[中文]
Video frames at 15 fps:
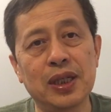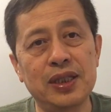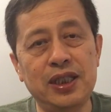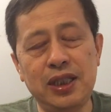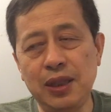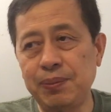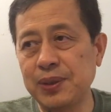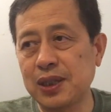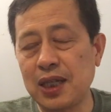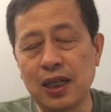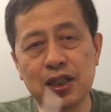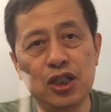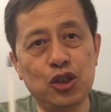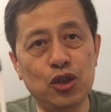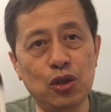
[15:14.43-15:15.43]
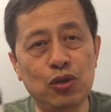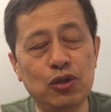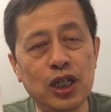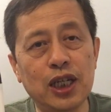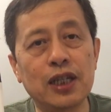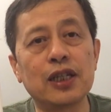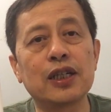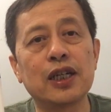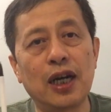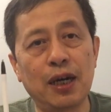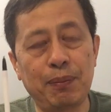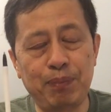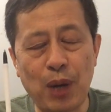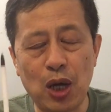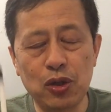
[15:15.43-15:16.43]
基本上你就会
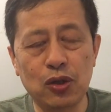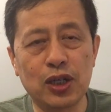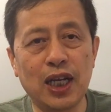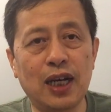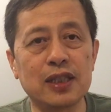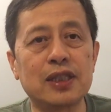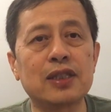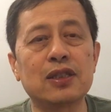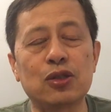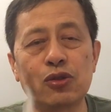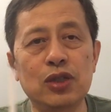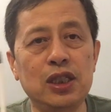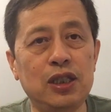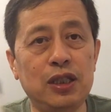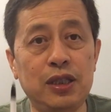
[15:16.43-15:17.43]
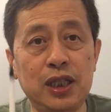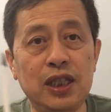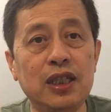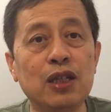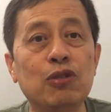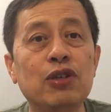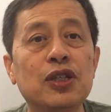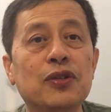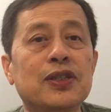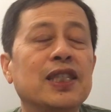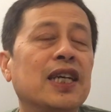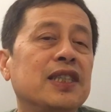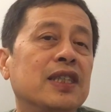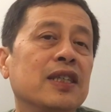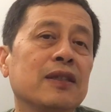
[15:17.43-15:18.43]
保有良知，所以你一定会有
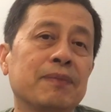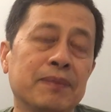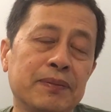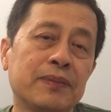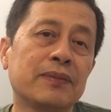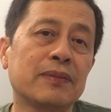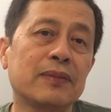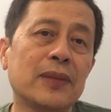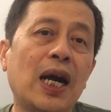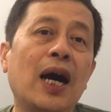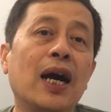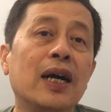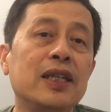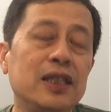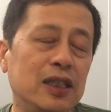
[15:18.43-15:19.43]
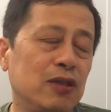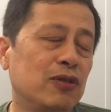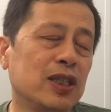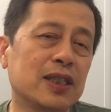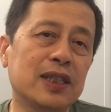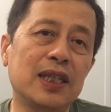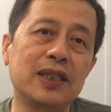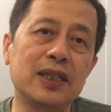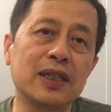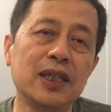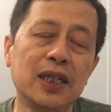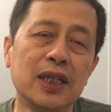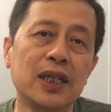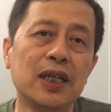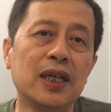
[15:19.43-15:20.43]
善心啊，一定会有善心
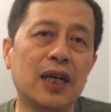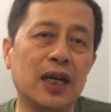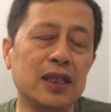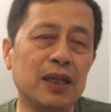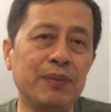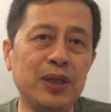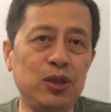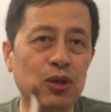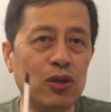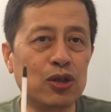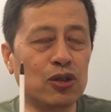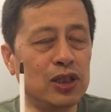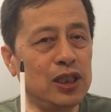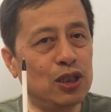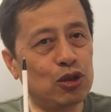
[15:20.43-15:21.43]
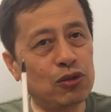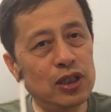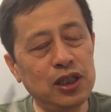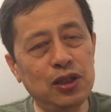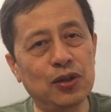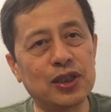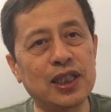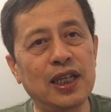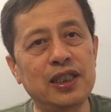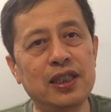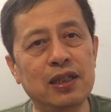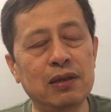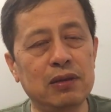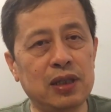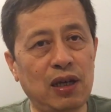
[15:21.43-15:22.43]
啊。那么如果说你说你有善
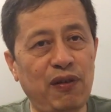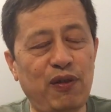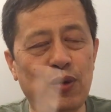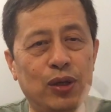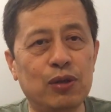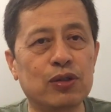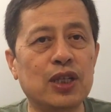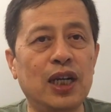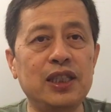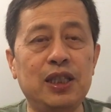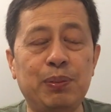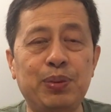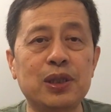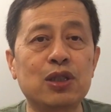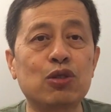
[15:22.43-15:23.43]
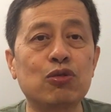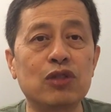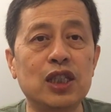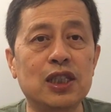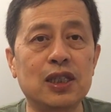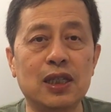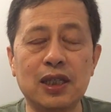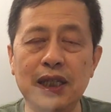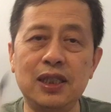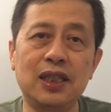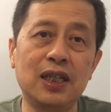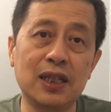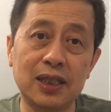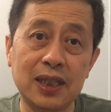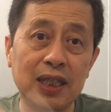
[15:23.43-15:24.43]
心，但回过头来你不是独立者，那你
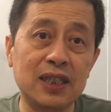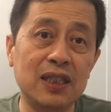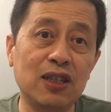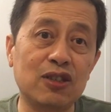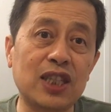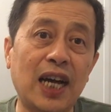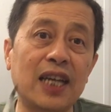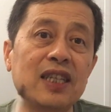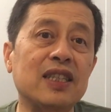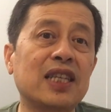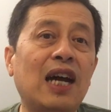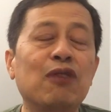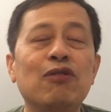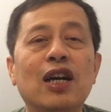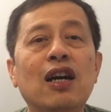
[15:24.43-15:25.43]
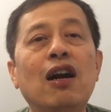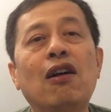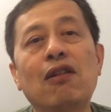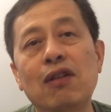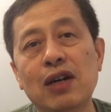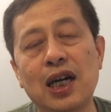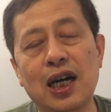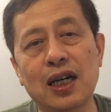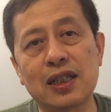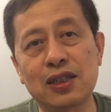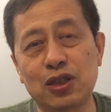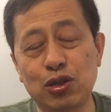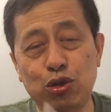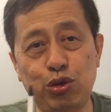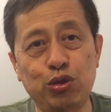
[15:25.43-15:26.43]
那个善心要打一个大问号啊，那
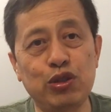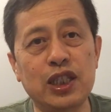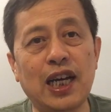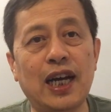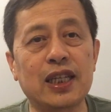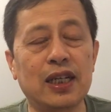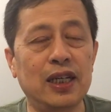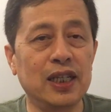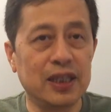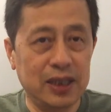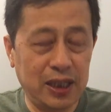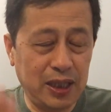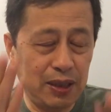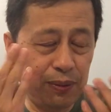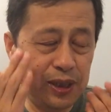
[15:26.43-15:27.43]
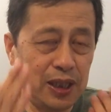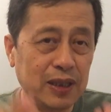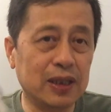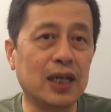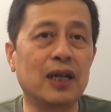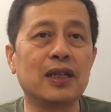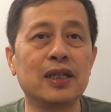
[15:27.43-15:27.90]
是虚假的、贴金的。